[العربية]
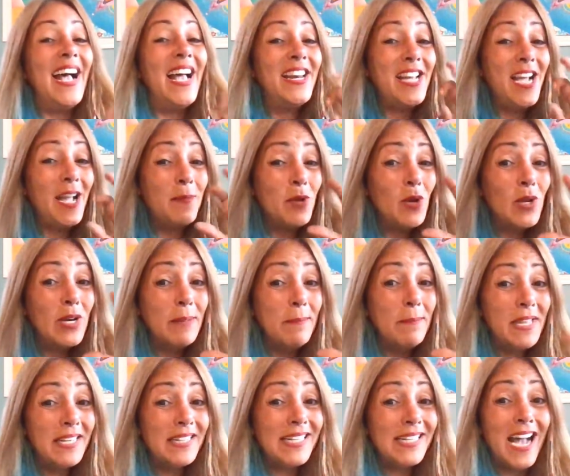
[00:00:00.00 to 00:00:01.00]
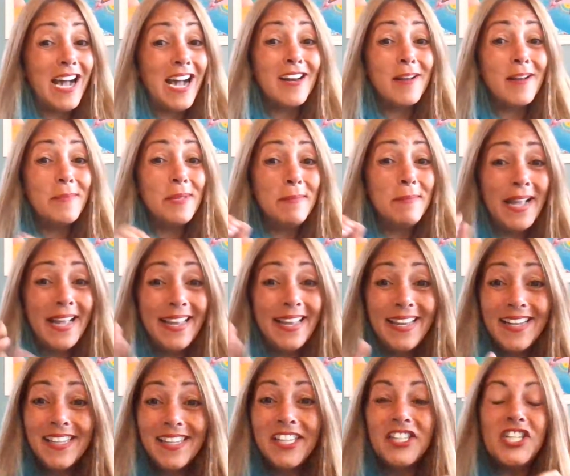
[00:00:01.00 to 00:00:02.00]
and I'm gonna mix عربي مع
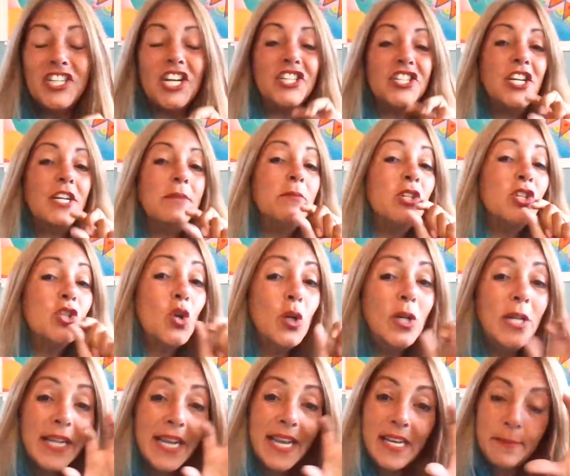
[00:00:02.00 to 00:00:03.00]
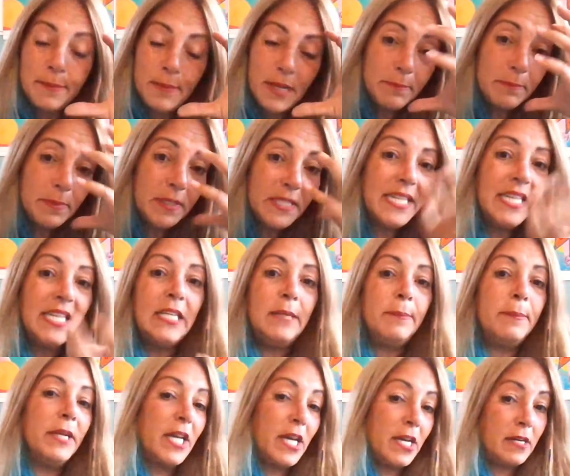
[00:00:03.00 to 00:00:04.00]
English عشان مش كل الكلمات بتجيلي
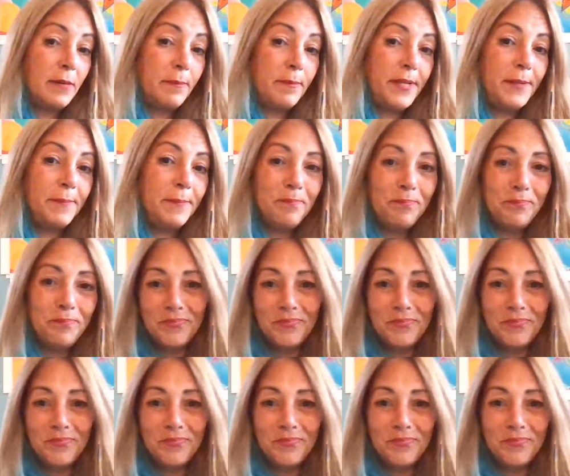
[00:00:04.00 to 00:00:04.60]
بالعربي